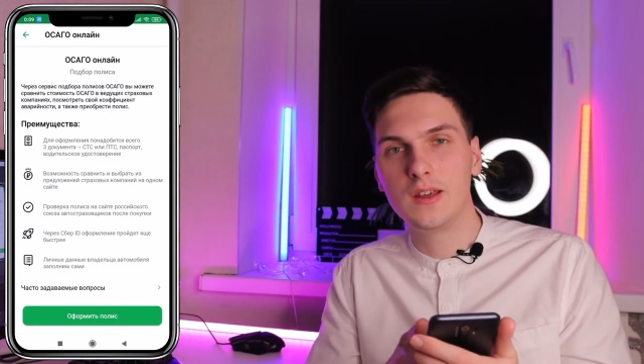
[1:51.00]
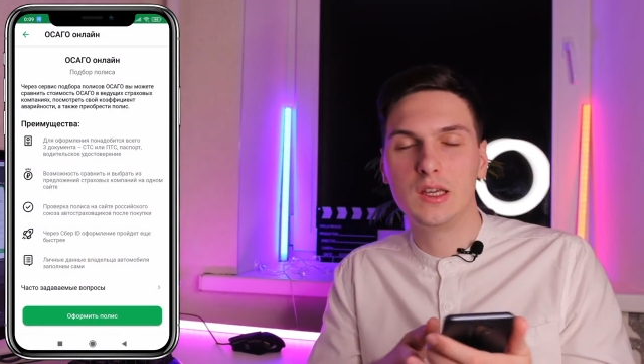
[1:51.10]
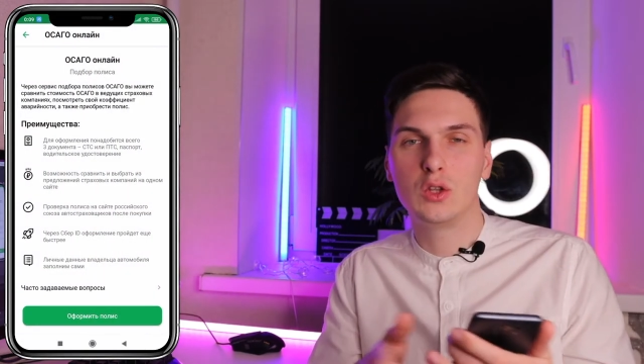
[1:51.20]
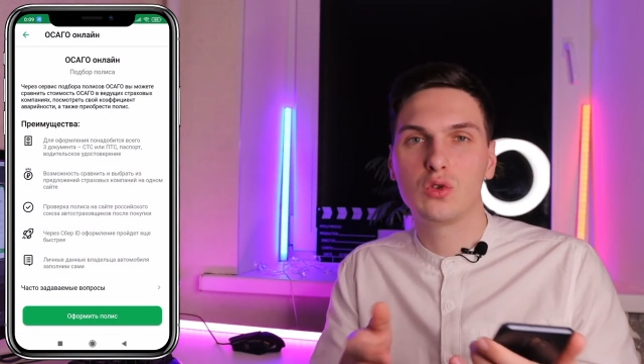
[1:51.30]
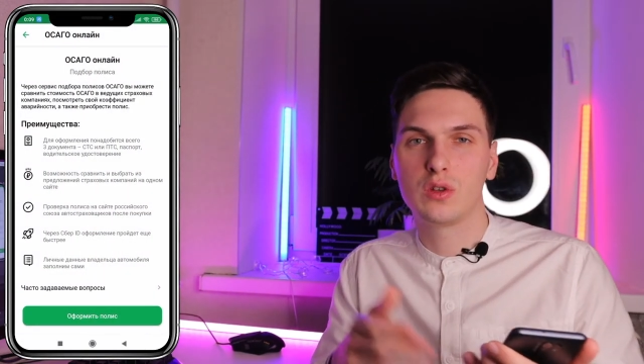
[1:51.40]
и
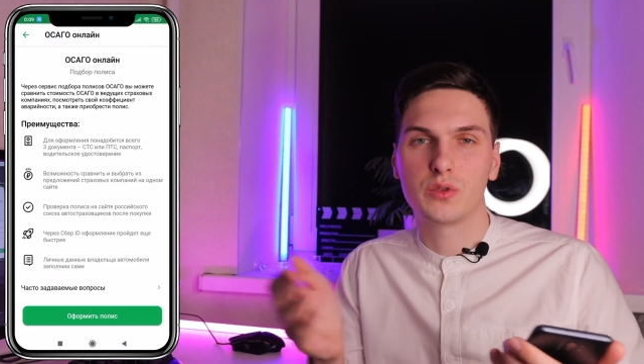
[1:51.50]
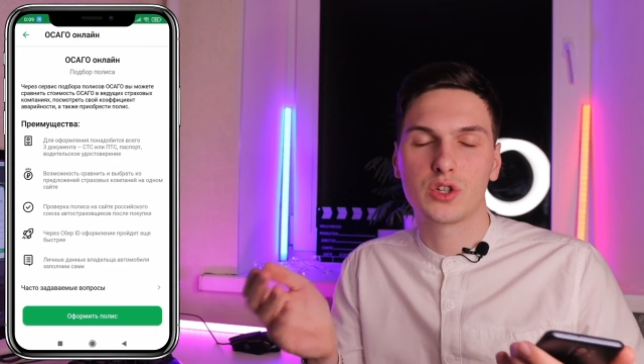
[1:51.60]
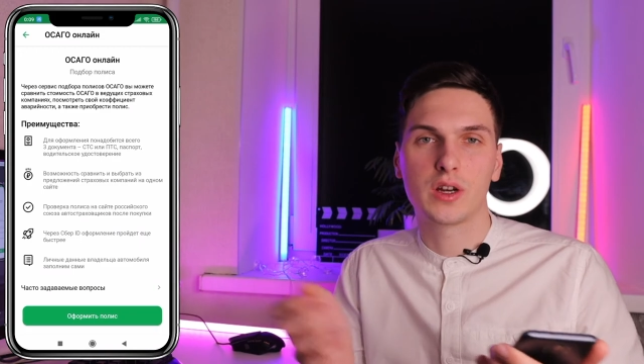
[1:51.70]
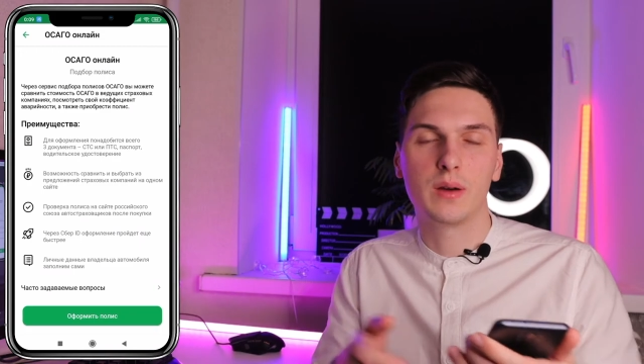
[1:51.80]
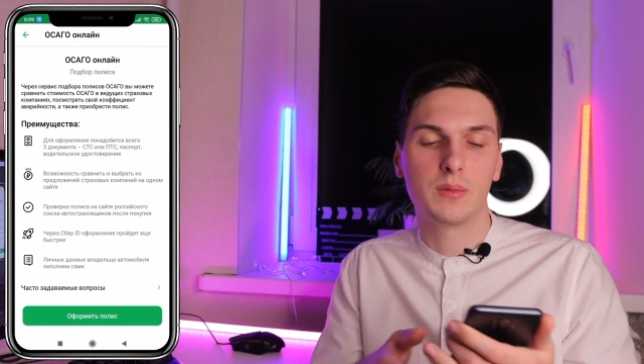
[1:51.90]
идете по
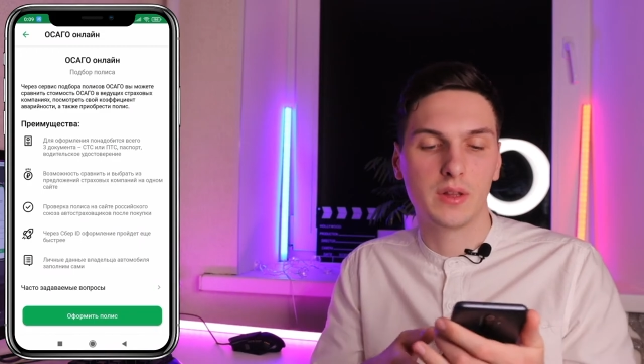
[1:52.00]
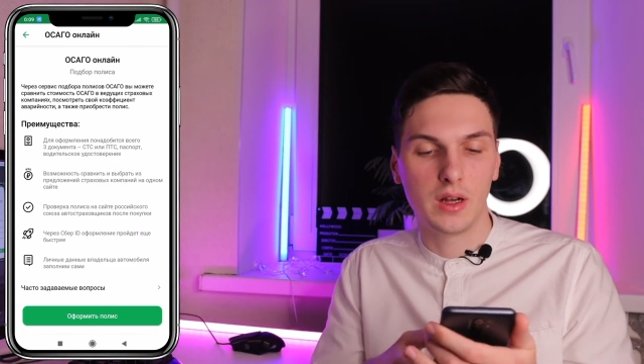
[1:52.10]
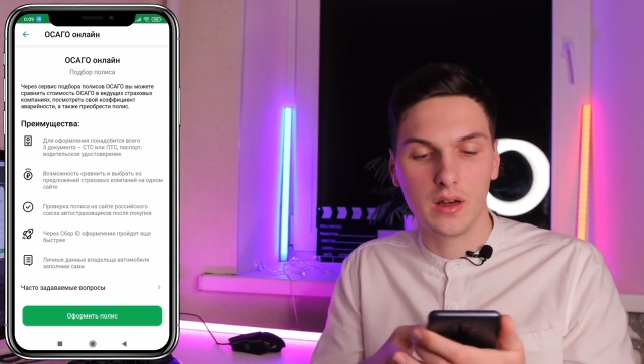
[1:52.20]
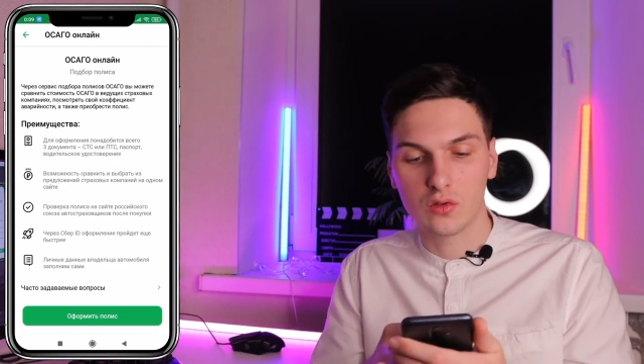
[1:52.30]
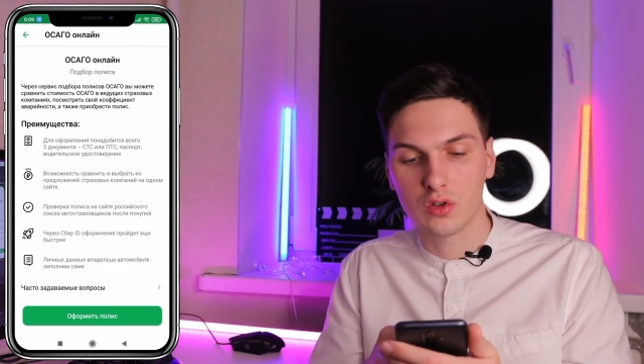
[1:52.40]
шагам
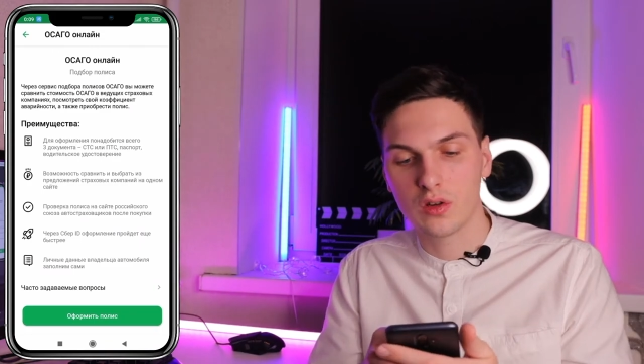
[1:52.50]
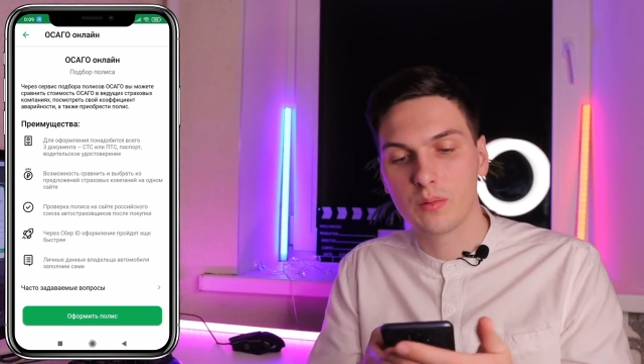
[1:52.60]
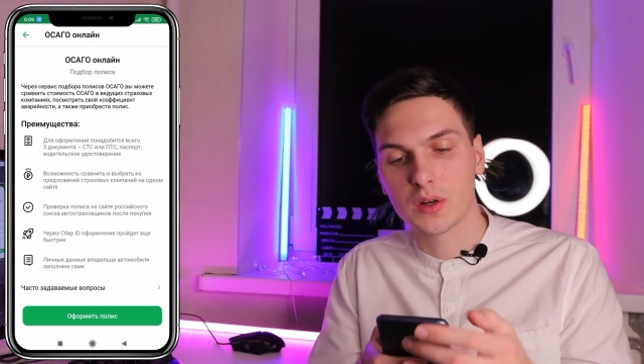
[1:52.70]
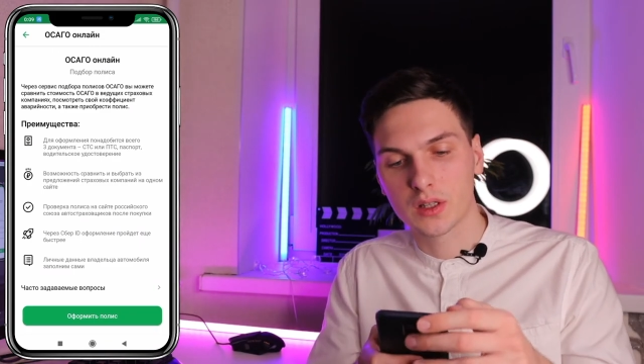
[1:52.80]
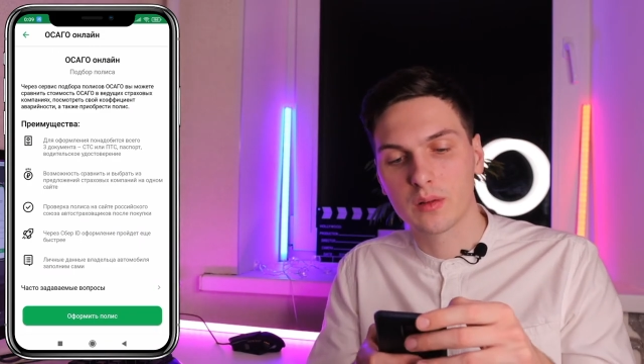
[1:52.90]
далее. То есть я
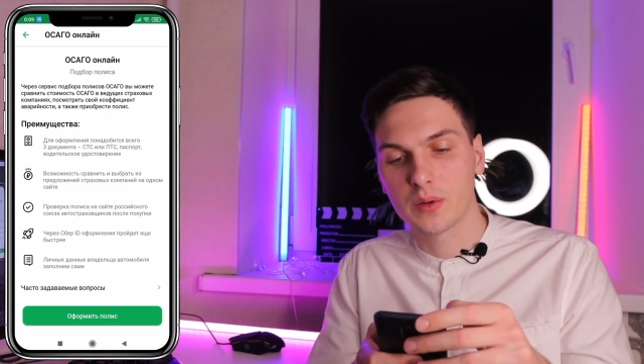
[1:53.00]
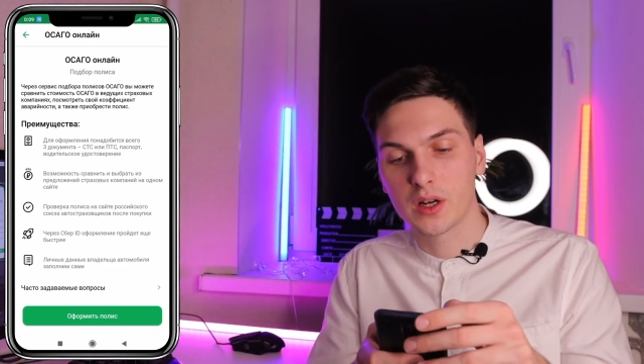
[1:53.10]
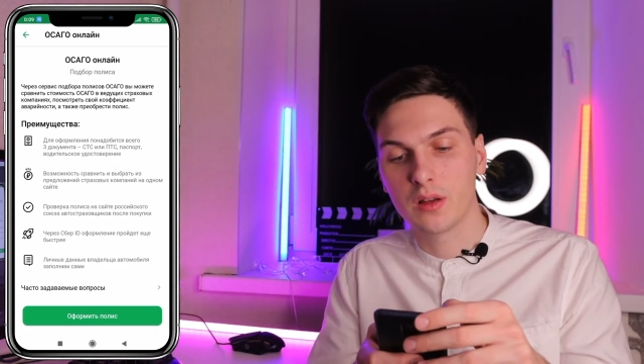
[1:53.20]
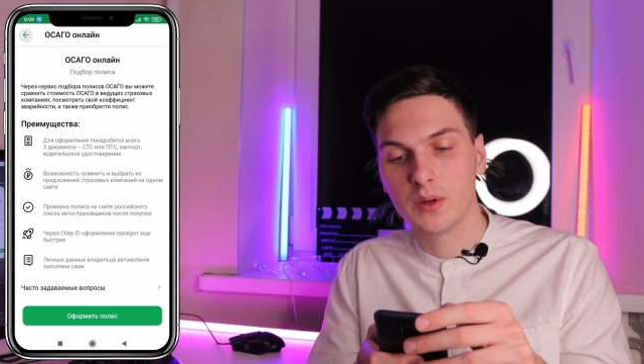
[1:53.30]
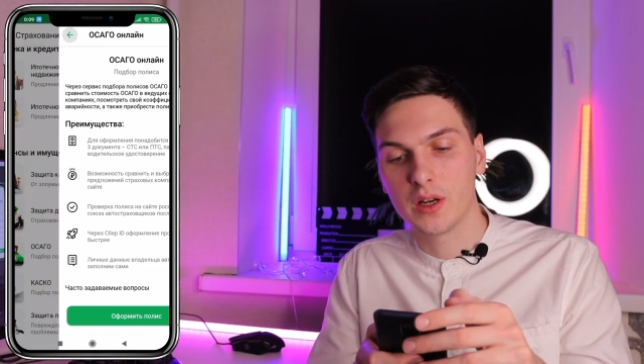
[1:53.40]
вам показал, по
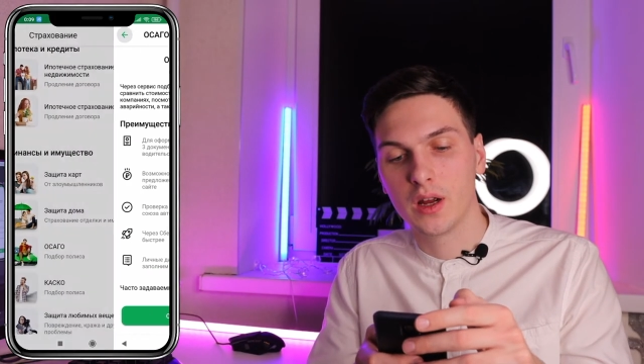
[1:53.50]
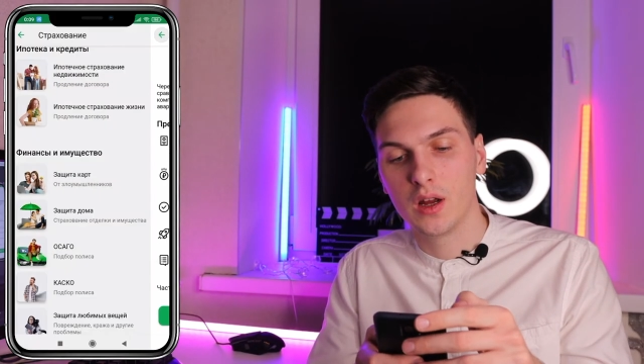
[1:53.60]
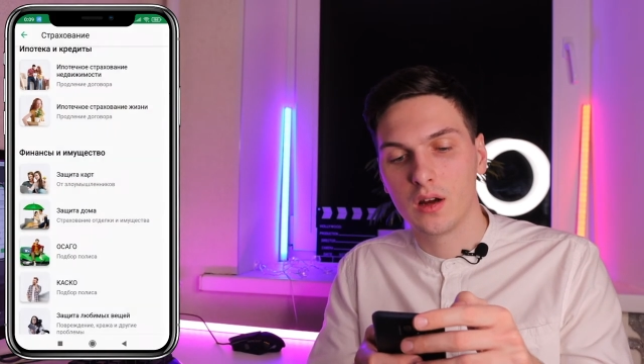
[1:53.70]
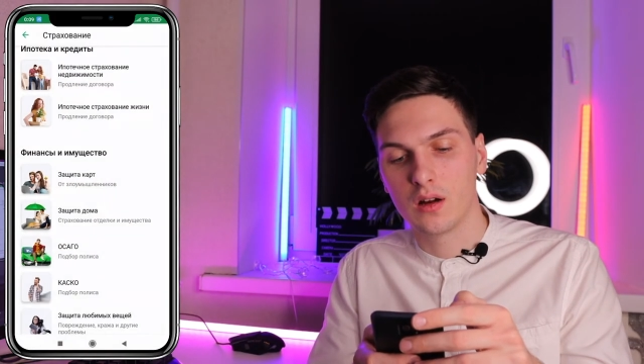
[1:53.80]
крайней мере,